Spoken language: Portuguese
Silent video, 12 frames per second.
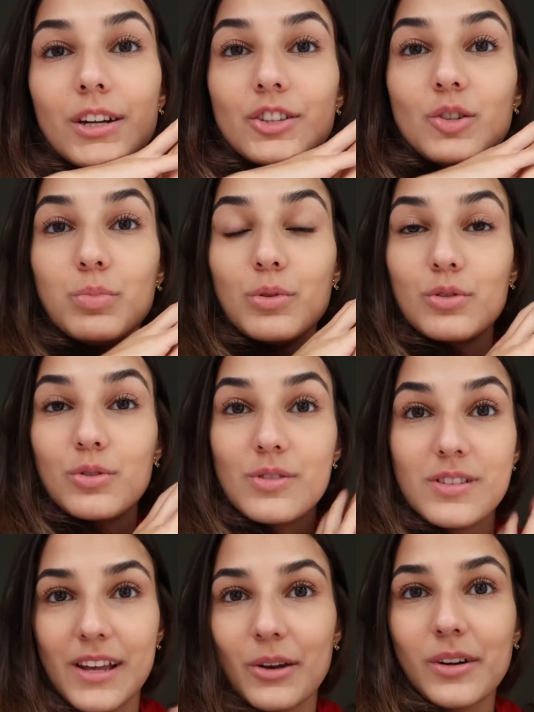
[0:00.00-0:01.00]
Tipo, eu tô
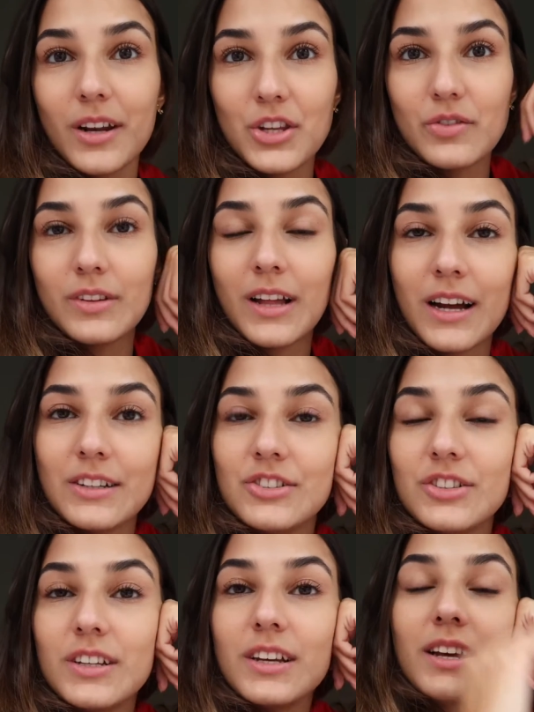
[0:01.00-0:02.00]
zero
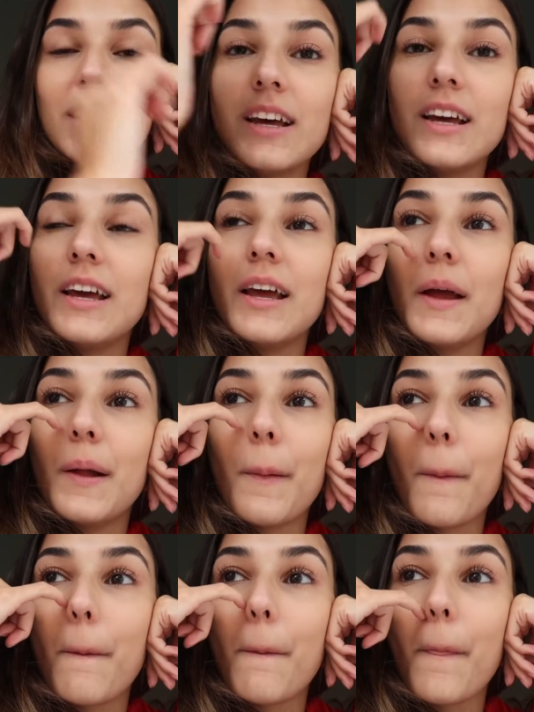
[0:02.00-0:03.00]
criatividade, é,